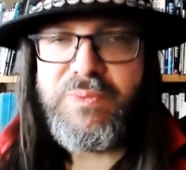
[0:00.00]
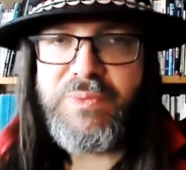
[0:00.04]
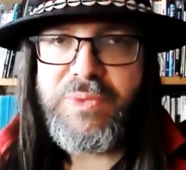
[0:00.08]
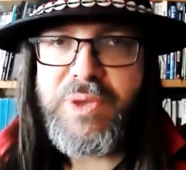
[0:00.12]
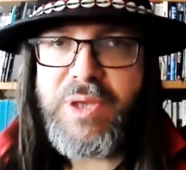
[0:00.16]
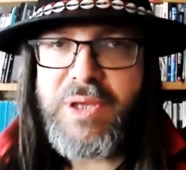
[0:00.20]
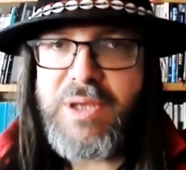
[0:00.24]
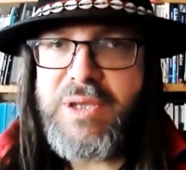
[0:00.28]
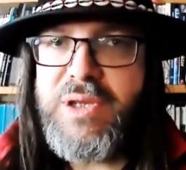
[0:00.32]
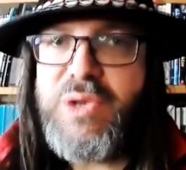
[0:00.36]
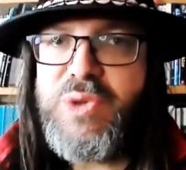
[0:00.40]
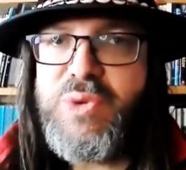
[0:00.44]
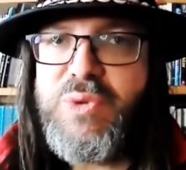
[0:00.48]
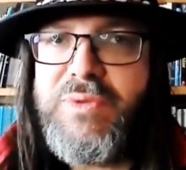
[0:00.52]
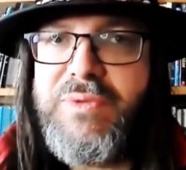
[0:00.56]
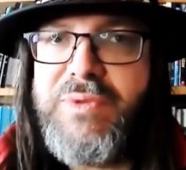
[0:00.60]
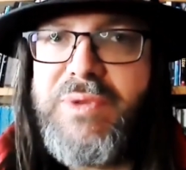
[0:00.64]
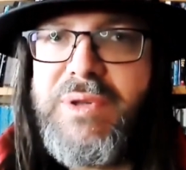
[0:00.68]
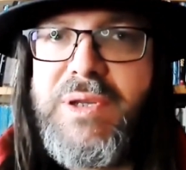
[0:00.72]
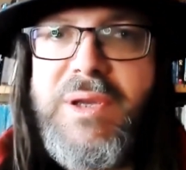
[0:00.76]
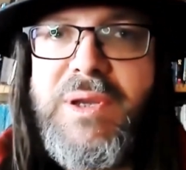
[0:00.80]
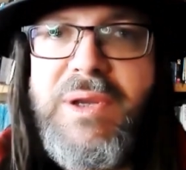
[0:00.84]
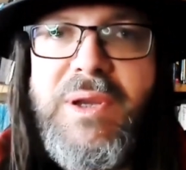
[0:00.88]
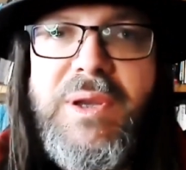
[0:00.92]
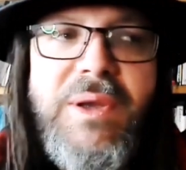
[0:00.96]
Taki
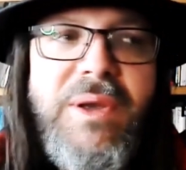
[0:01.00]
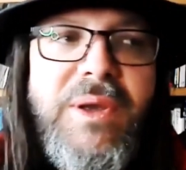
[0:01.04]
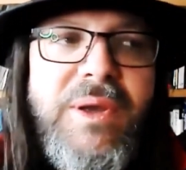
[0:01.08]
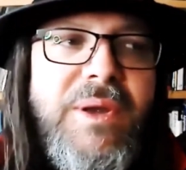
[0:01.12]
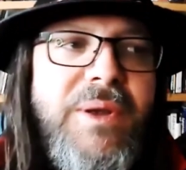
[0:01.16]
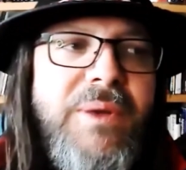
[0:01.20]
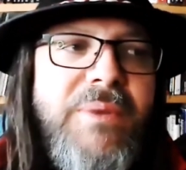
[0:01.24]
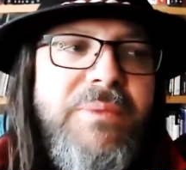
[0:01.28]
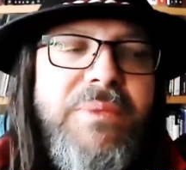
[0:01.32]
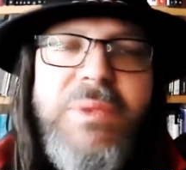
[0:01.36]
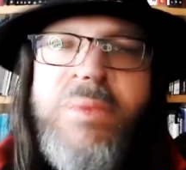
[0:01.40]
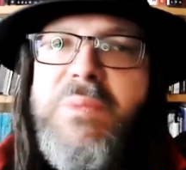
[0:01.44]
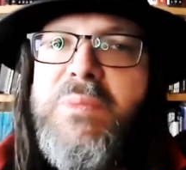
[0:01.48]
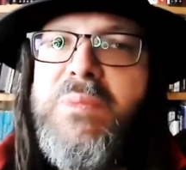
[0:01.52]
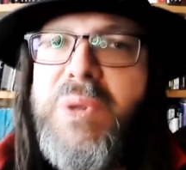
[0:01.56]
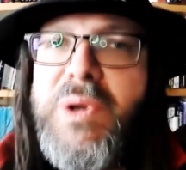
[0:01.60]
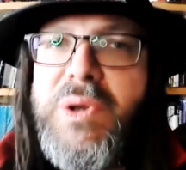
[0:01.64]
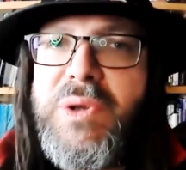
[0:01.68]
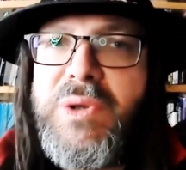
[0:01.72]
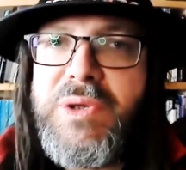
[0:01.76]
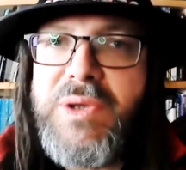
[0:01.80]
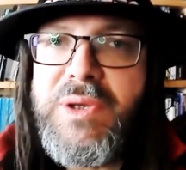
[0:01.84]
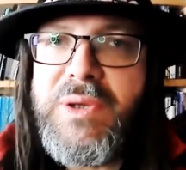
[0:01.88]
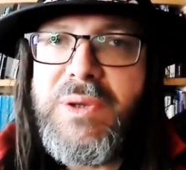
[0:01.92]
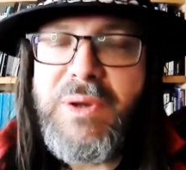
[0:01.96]
człowiek
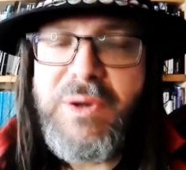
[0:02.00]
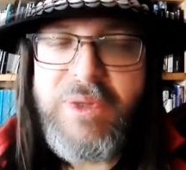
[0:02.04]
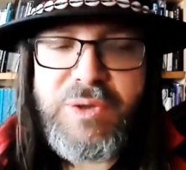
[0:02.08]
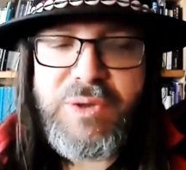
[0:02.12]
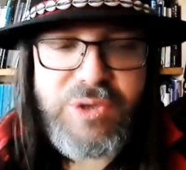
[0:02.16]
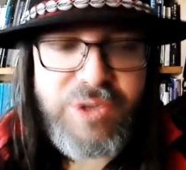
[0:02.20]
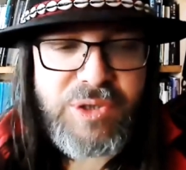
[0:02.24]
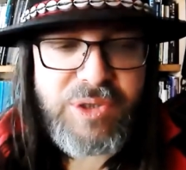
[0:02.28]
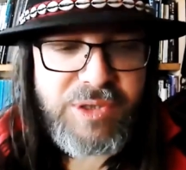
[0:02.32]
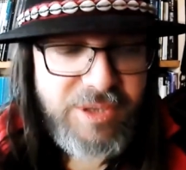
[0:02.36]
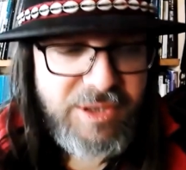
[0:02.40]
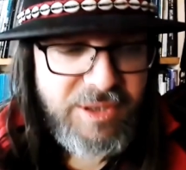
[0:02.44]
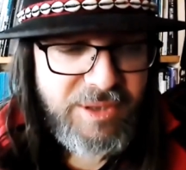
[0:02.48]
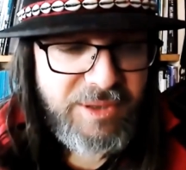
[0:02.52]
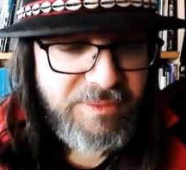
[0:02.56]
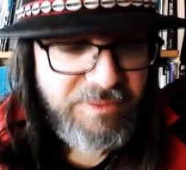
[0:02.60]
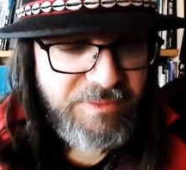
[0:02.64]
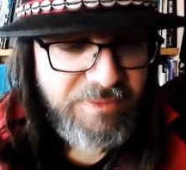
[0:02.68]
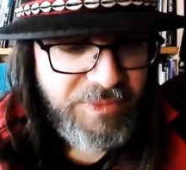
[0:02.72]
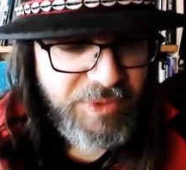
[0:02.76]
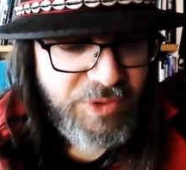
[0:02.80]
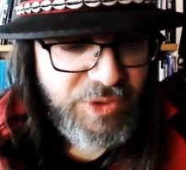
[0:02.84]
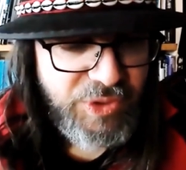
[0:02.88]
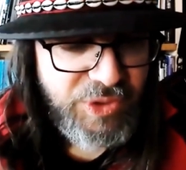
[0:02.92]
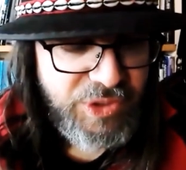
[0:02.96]
broni ojczyzny.
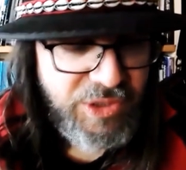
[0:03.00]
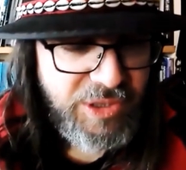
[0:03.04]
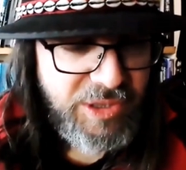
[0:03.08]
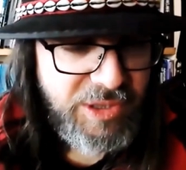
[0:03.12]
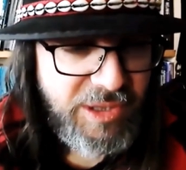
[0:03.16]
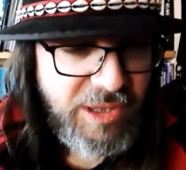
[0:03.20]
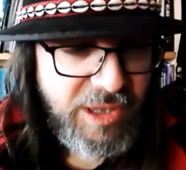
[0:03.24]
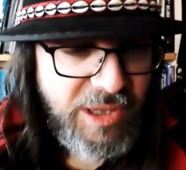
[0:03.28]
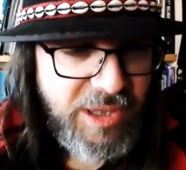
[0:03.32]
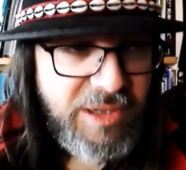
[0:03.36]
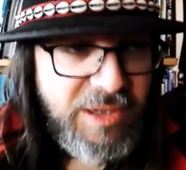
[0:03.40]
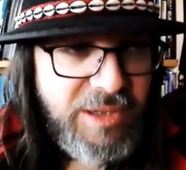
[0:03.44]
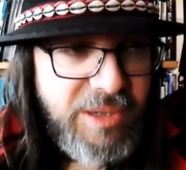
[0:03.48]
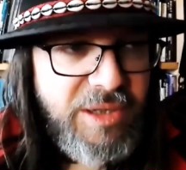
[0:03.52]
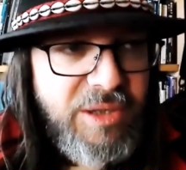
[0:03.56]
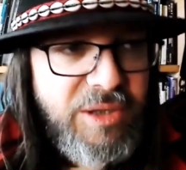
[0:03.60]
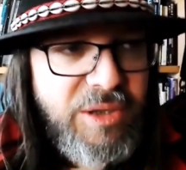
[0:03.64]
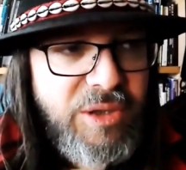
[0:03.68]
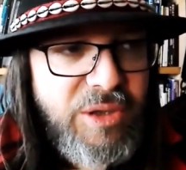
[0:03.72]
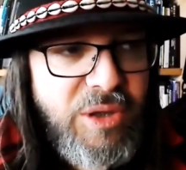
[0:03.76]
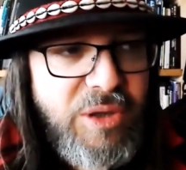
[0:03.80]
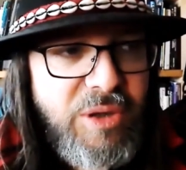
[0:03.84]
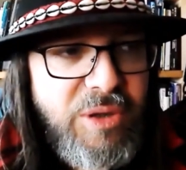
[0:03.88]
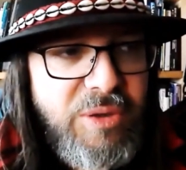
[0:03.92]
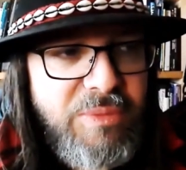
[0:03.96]
Czy ten,
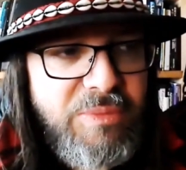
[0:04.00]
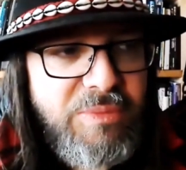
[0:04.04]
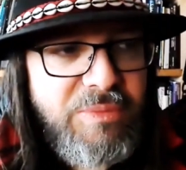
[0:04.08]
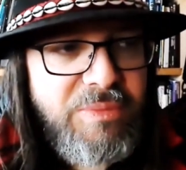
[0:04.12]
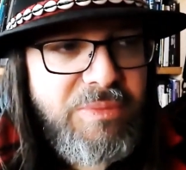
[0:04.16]
kto